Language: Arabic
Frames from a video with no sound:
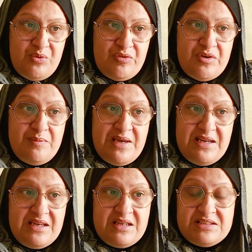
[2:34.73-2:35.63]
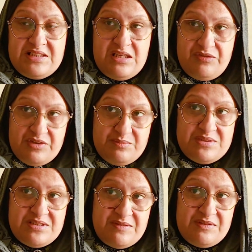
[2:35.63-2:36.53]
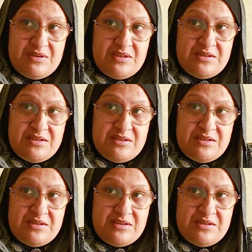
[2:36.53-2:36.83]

هو في البلاغ راه قال فيه بزاف